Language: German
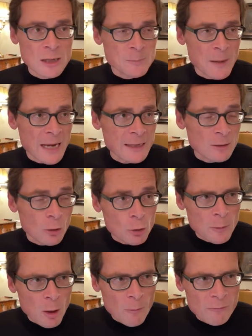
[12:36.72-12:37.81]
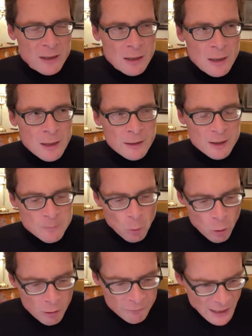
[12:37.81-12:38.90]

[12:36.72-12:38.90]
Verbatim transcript: aus Bayern, darüber haben wir gesprochen.